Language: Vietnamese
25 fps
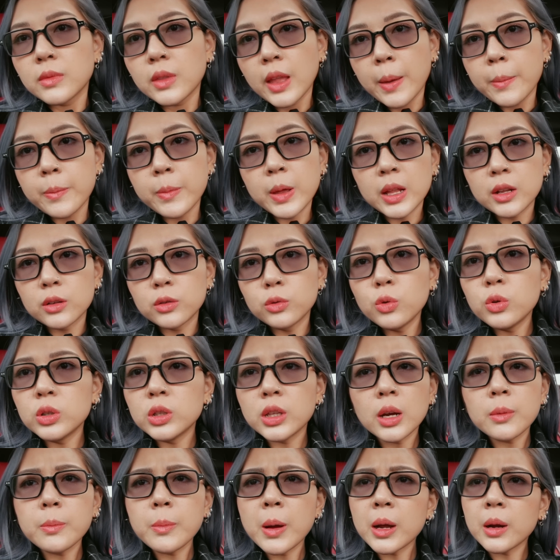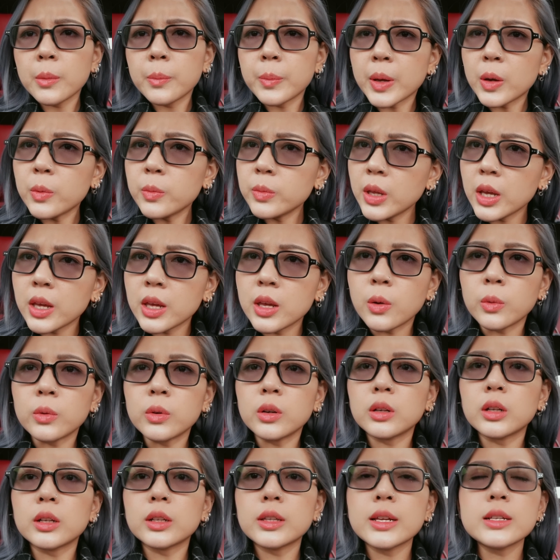này mình luôn thắc mắc là mình không thể hiểu
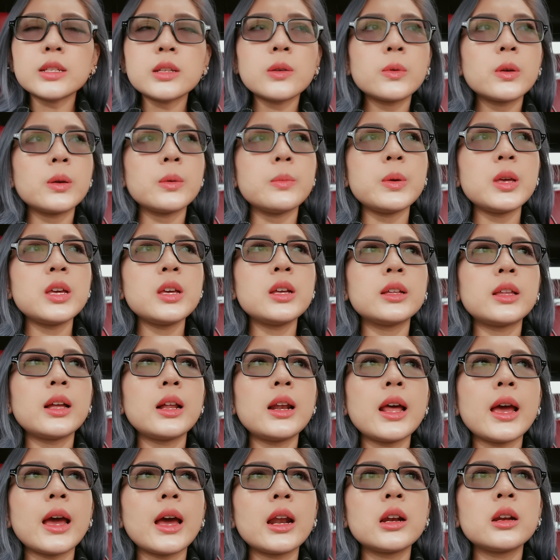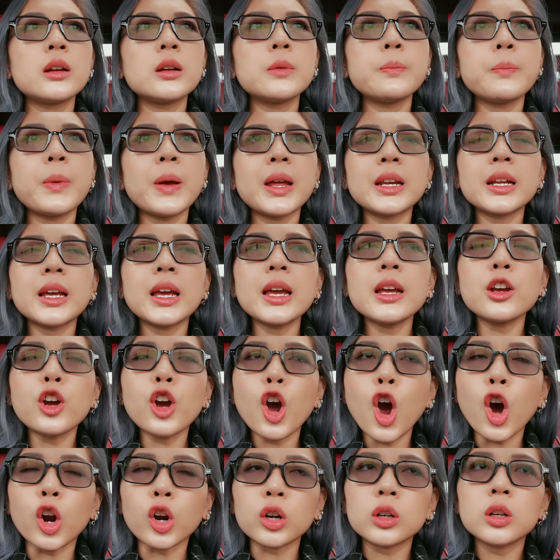được là tại sao người Mỹ người ta lại ăn pancake
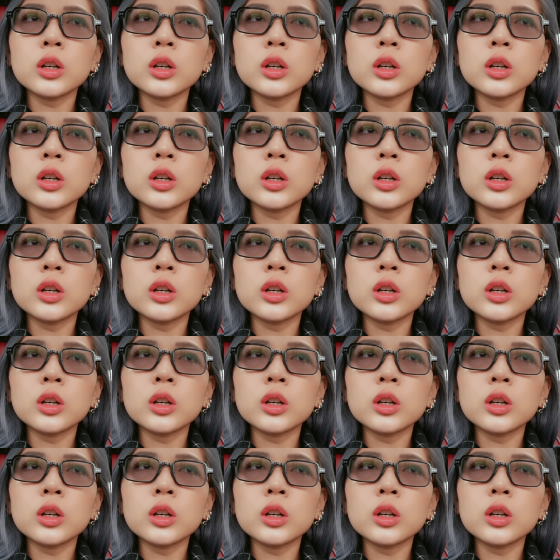ngọt